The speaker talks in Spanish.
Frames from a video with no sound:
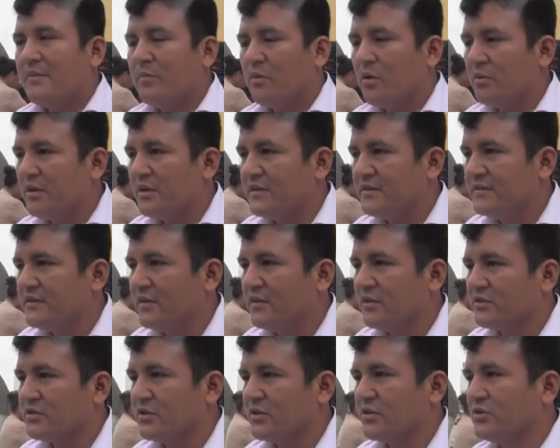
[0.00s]
de provincia
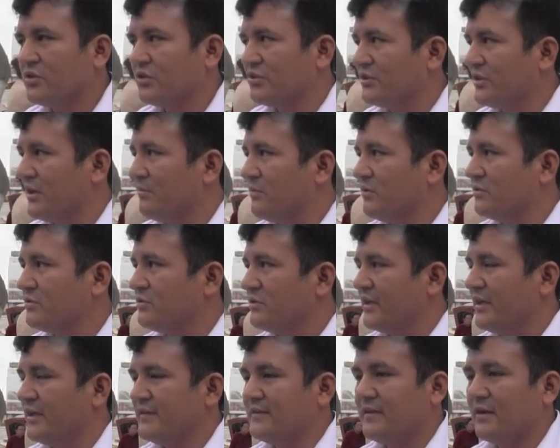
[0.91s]
nosotros contamos
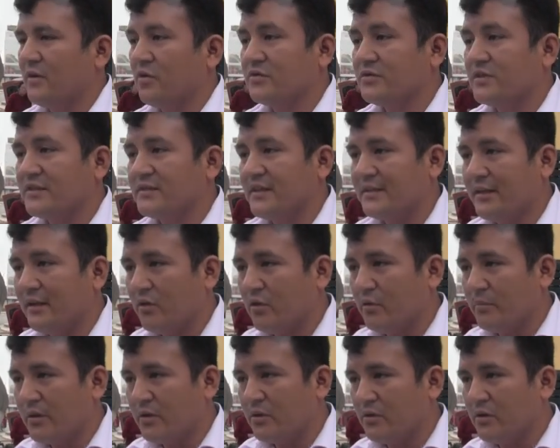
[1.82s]
este, con 60
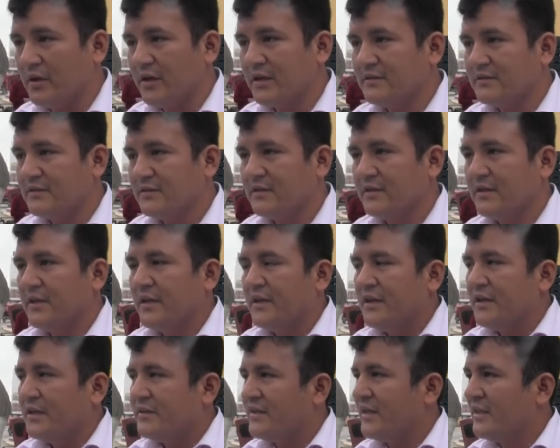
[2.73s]
comedores,
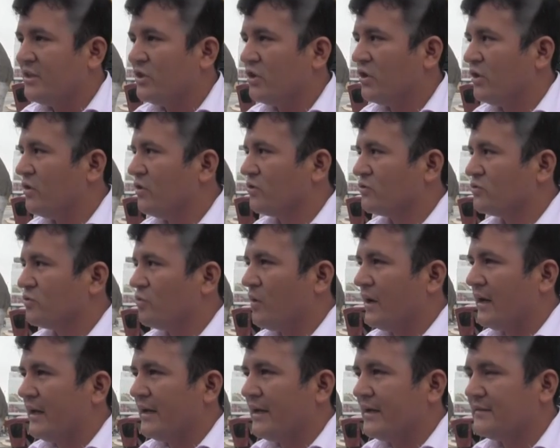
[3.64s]
dentro de los
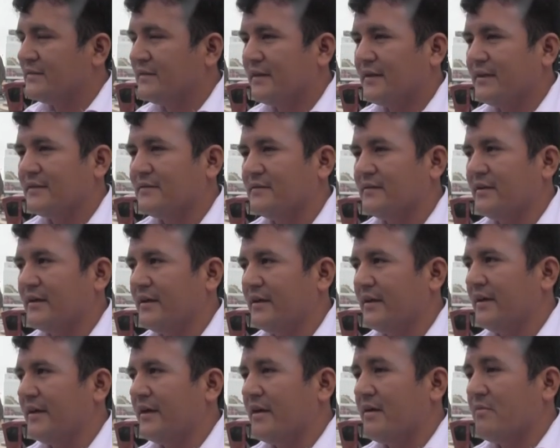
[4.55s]
cuales
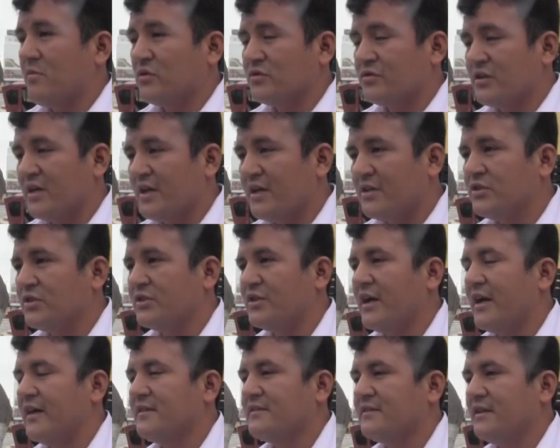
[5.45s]
este, hemos hecho
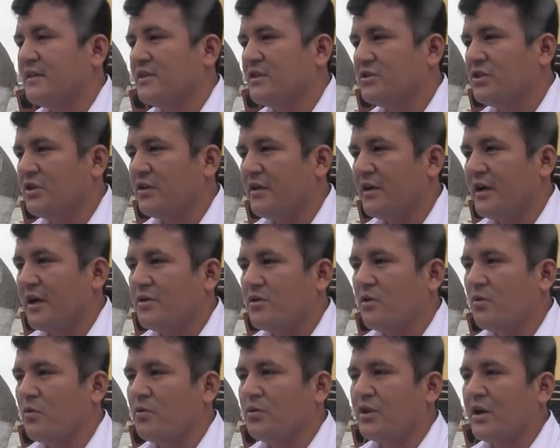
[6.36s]
ya desde inicio de
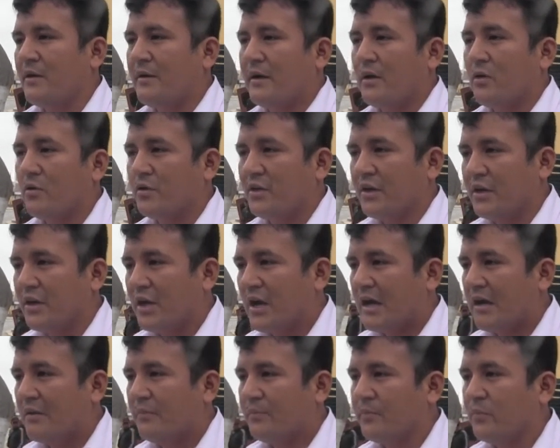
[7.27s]
año un trabajo de
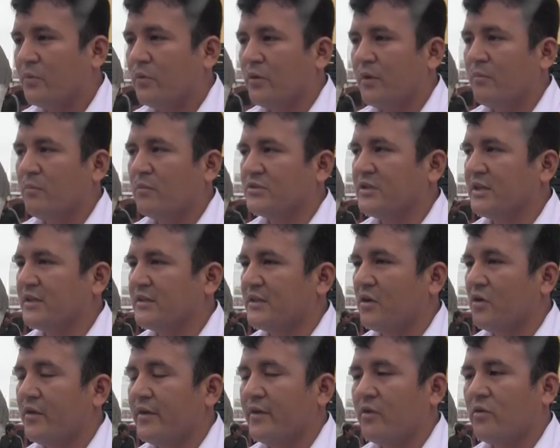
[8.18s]
campo, hemos
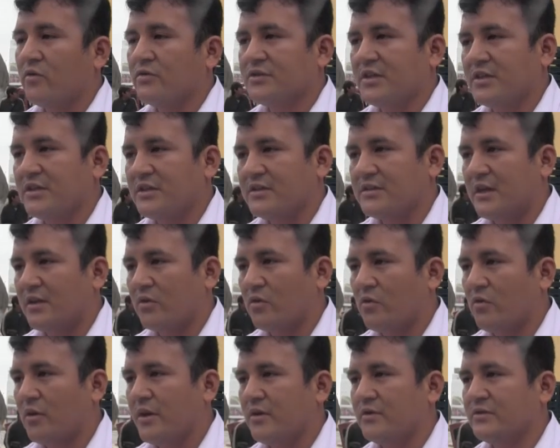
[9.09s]
tratado de concientizar
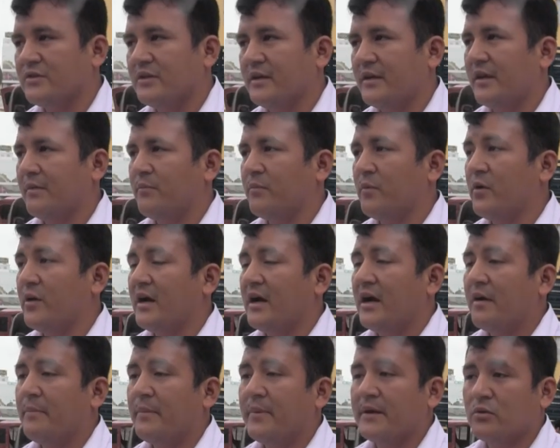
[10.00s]
con ellos de que
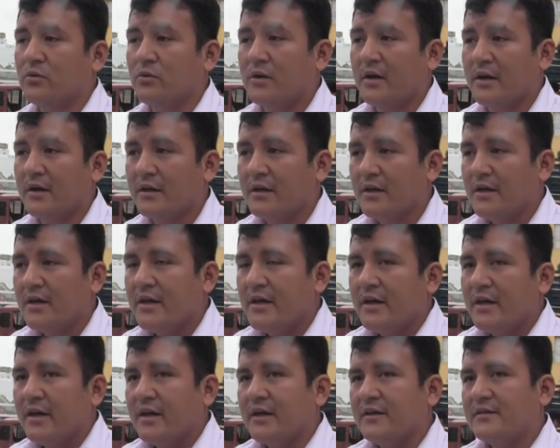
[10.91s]
puedan aperturar
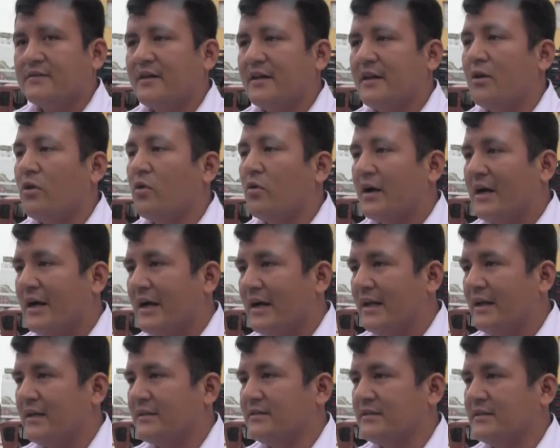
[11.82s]
este,
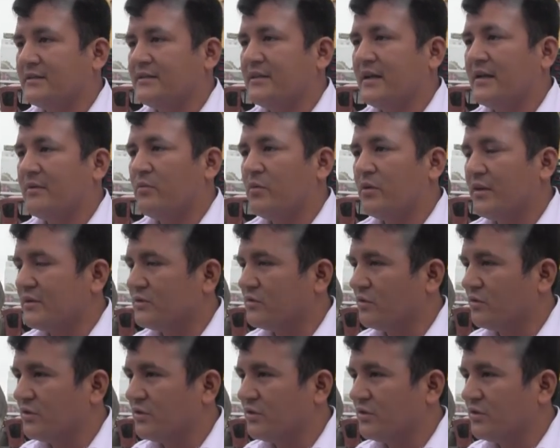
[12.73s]
locales que estén en buenas